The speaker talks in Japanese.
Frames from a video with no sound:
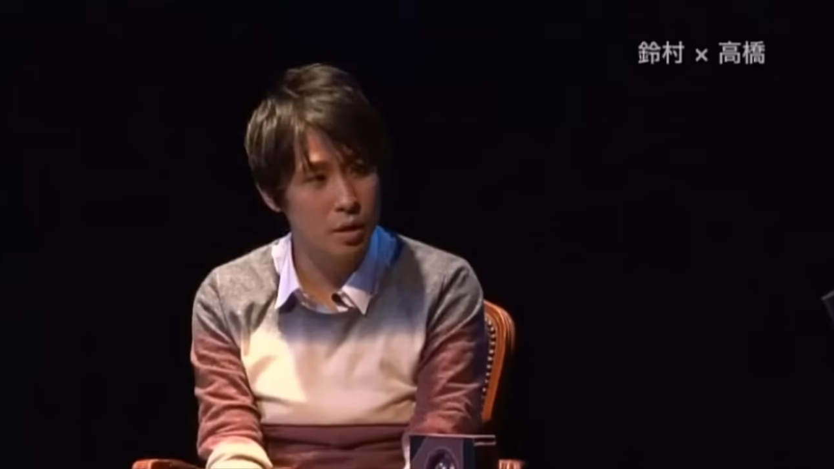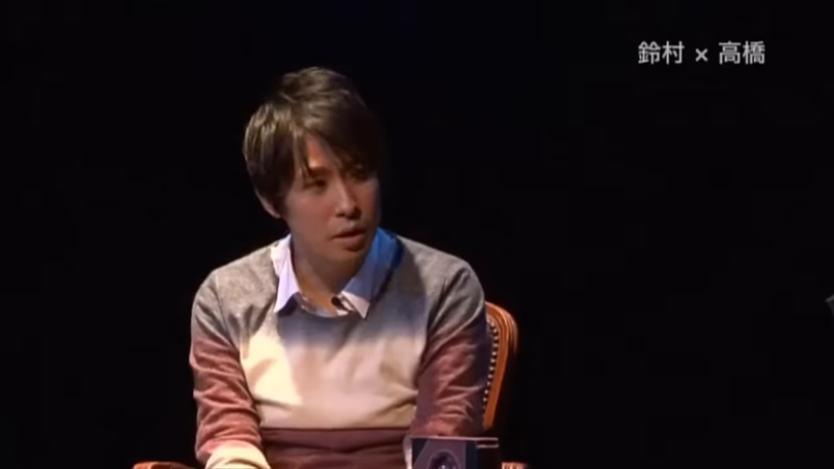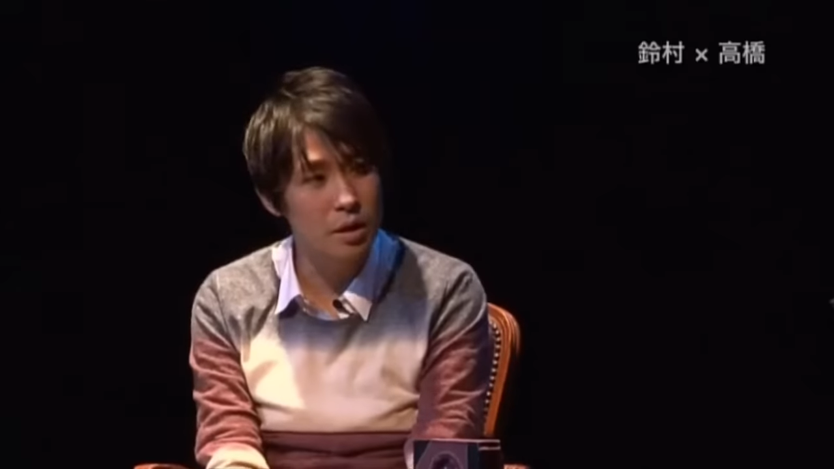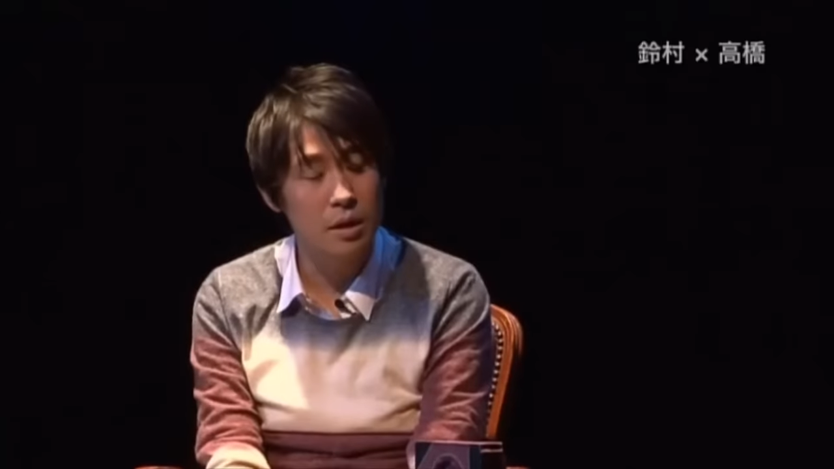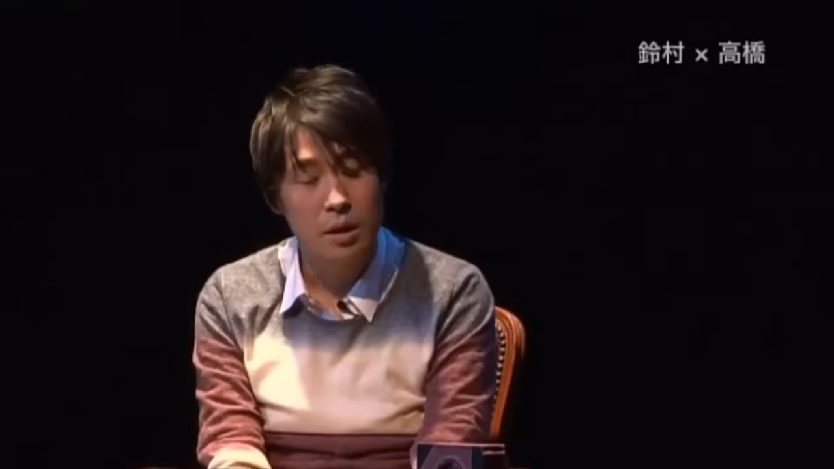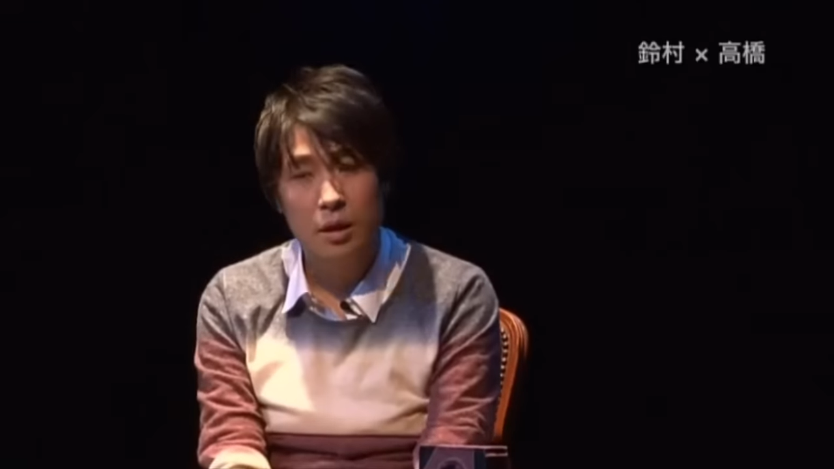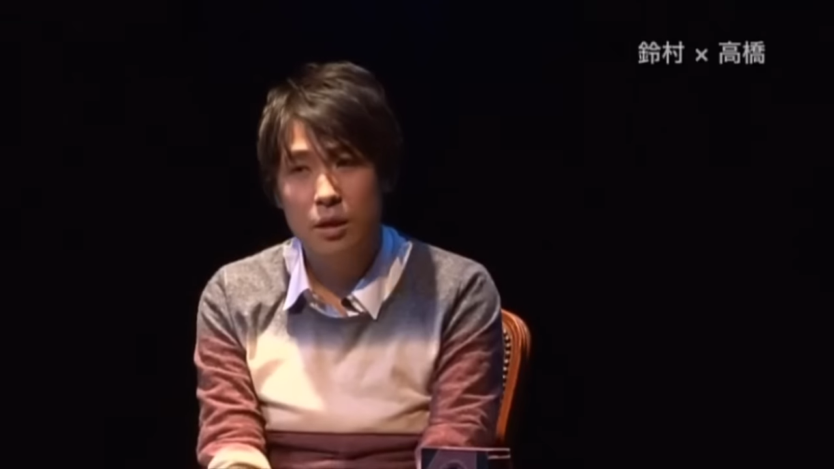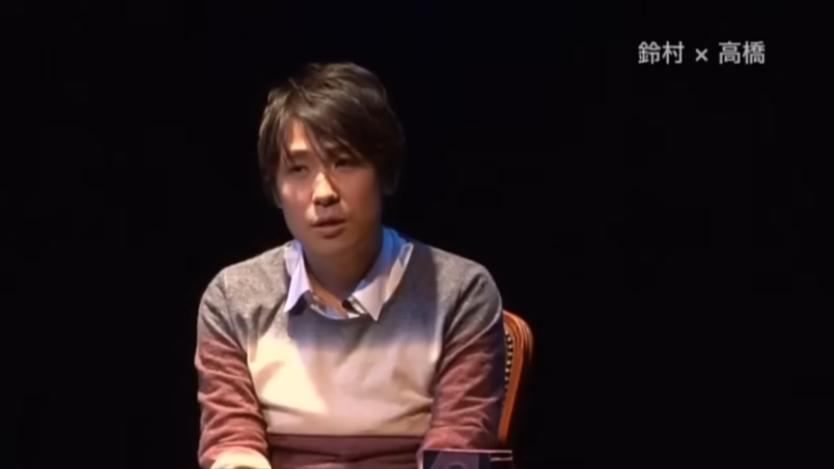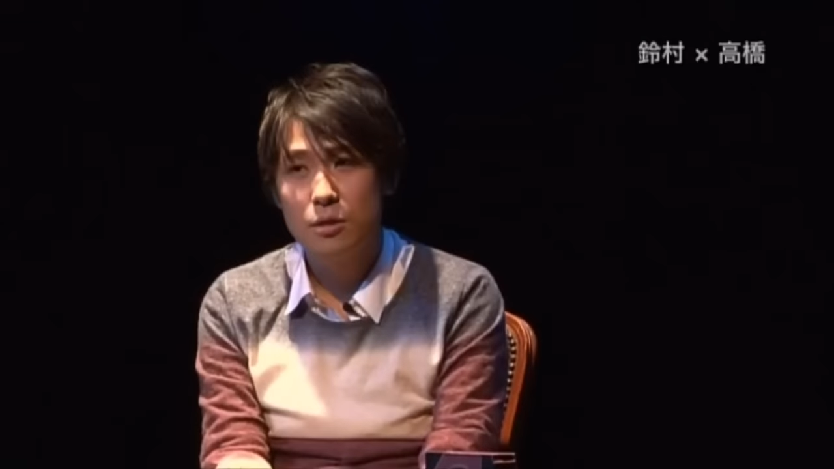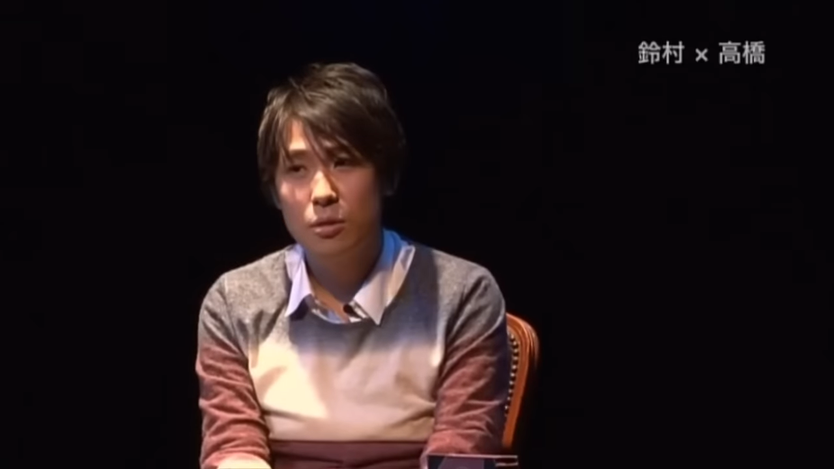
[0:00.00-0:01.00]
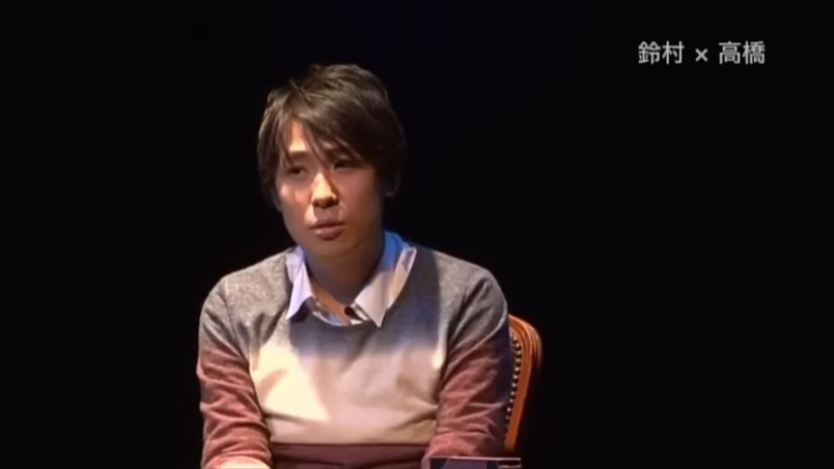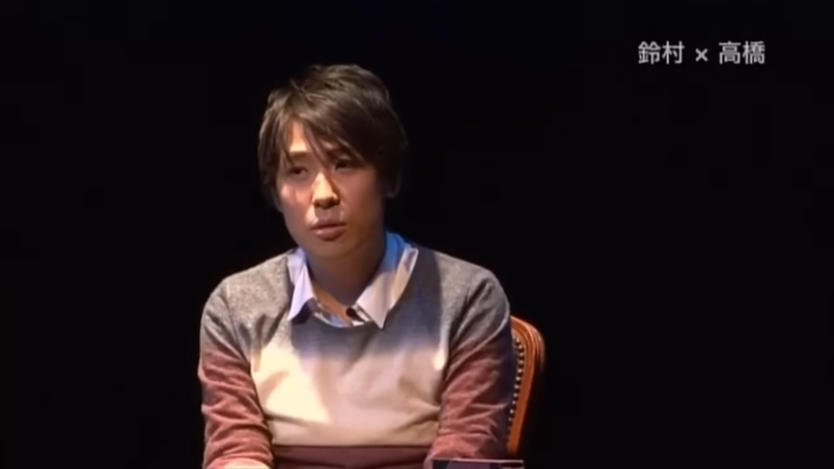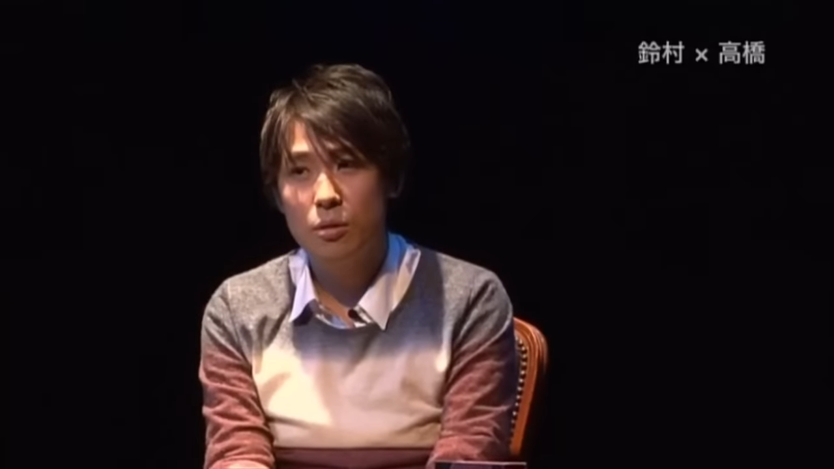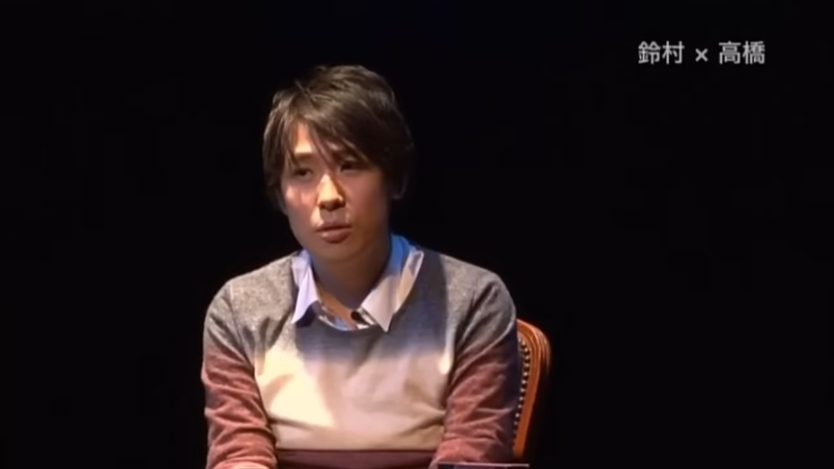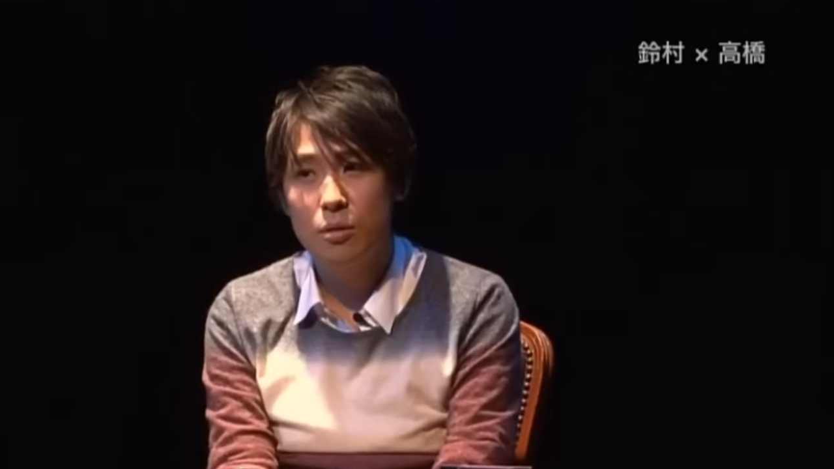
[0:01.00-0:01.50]
たり、うんうん、その
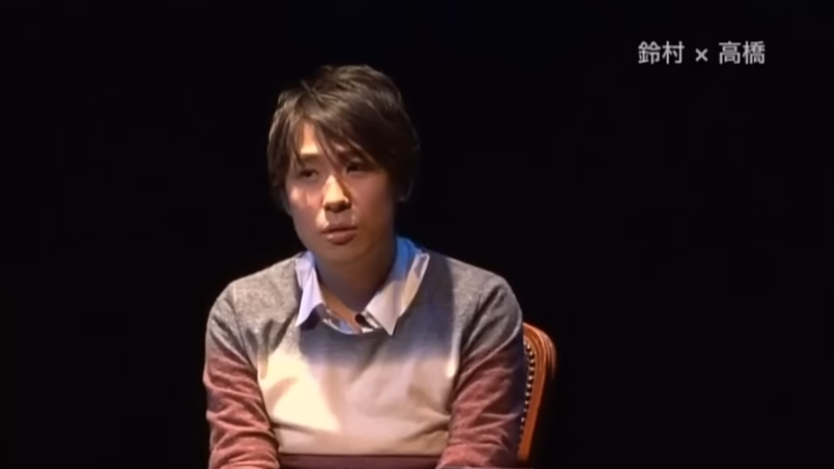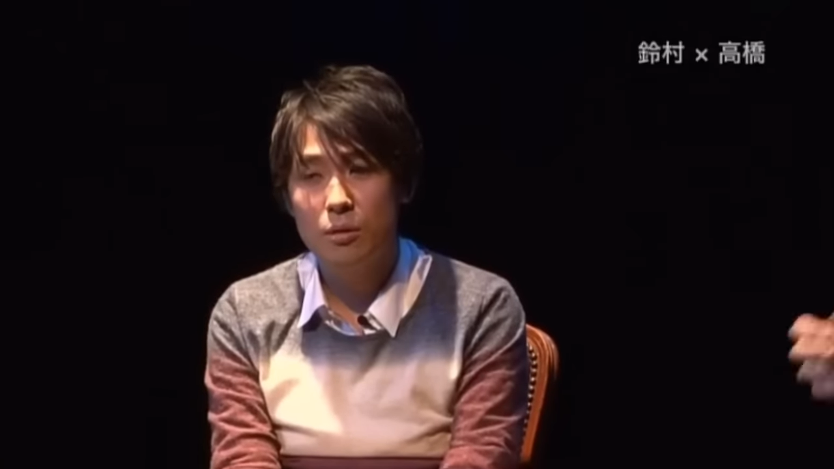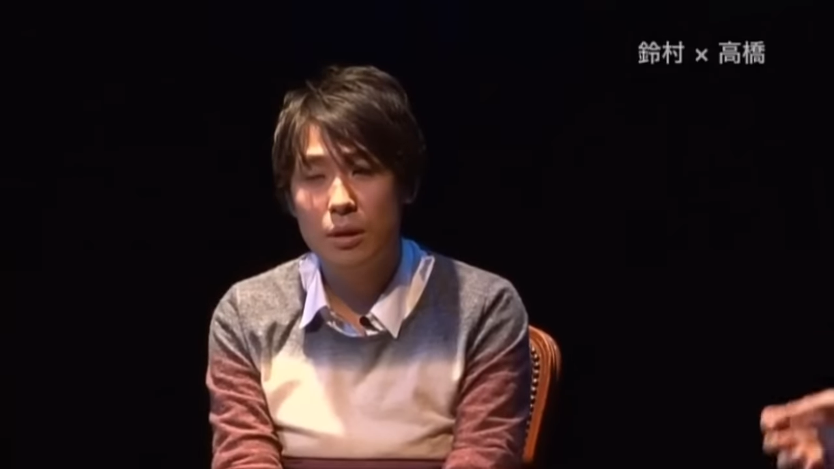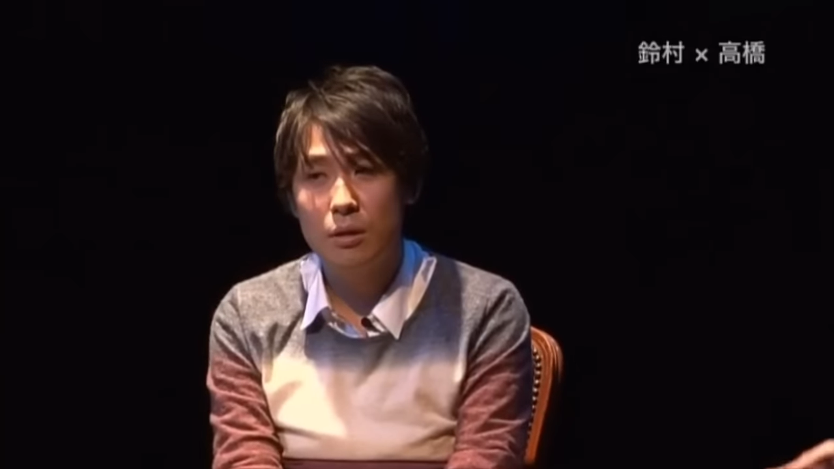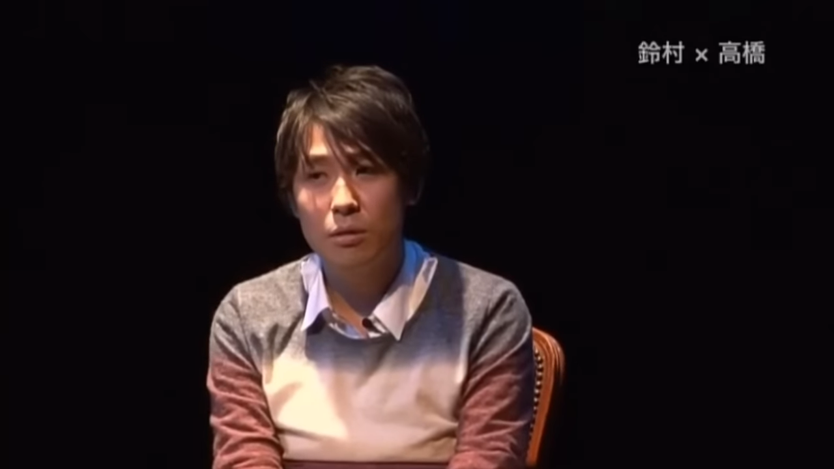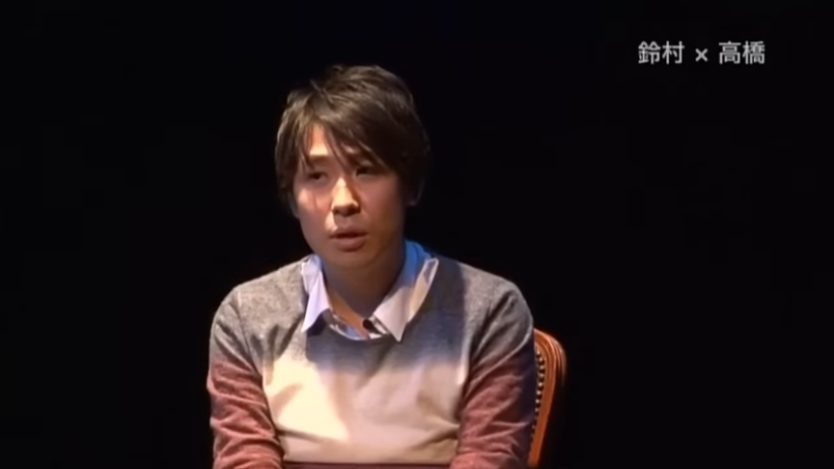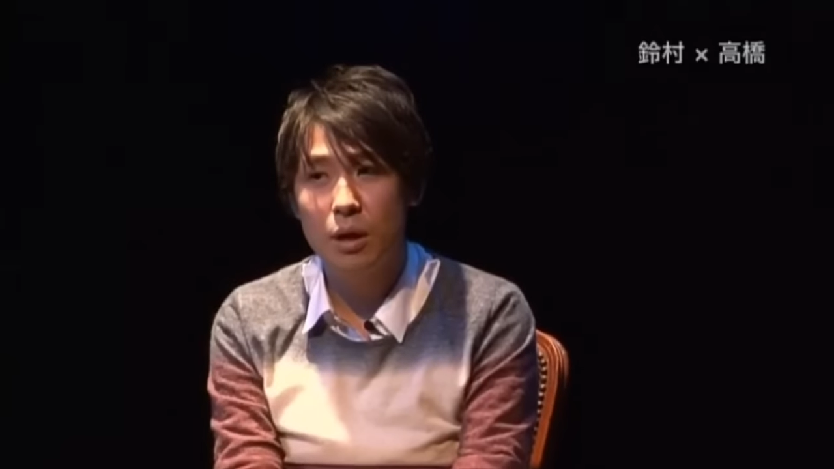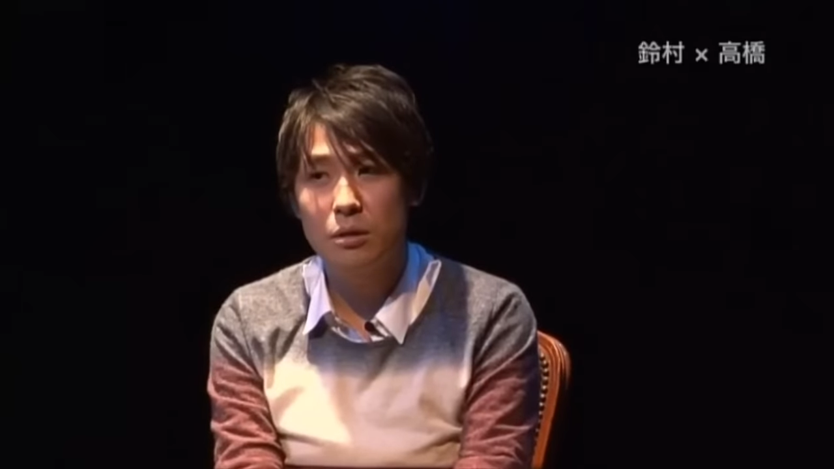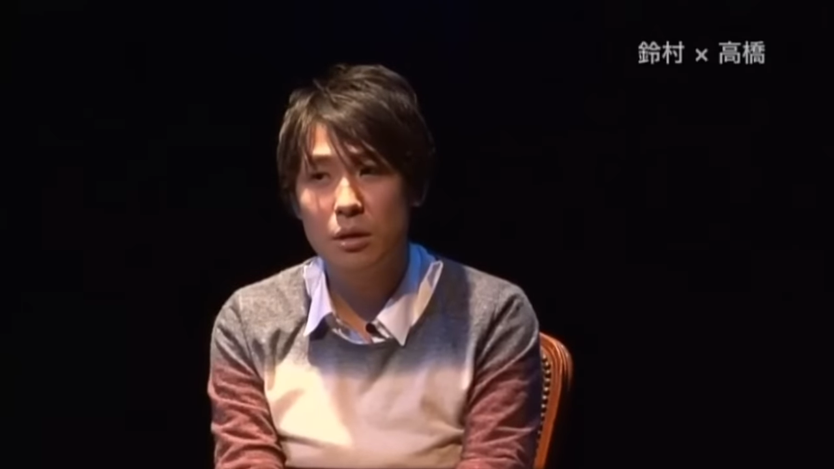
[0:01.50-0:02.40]
こうなんていうのか